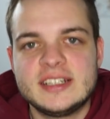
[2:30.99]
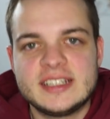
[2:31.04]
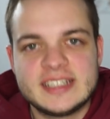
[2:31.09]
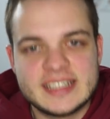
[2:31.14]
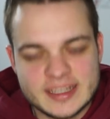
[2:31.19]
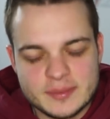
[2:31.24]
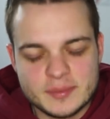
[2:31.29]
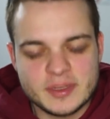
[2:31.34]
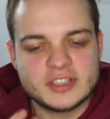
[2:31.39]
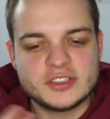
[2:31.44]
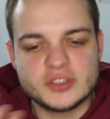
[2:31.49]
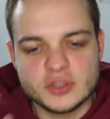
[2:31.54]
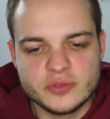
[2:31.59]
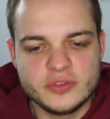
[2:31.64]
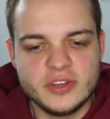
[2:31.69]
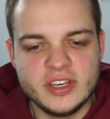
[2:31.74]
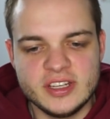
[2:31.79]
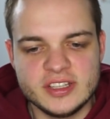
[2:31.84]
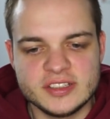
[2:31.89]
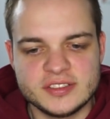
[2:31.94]
kriegt man das
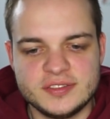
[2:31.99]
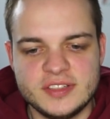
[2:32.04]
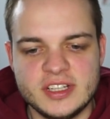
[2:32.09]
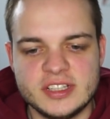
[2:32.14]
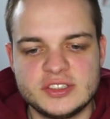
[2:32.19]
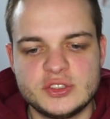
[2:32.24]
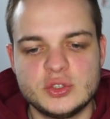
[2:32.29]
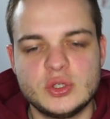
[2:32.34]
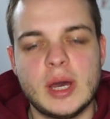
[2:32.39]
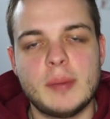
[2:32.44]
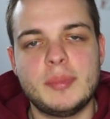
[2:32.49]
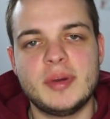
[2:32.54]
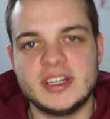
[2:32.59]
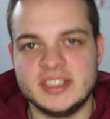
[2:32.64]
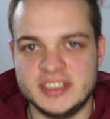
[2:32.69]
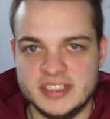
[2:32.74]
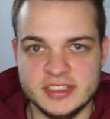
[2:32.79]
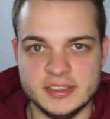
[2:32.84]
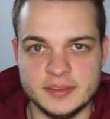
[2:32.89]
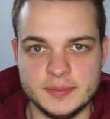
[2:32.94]
irgendwie hin, das wieder zu
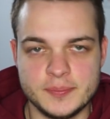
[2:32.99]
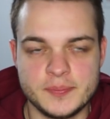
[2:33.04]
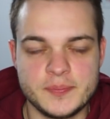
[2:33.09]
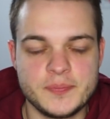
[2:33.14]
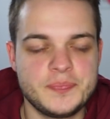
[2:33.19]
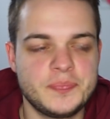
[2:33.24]
reparieren?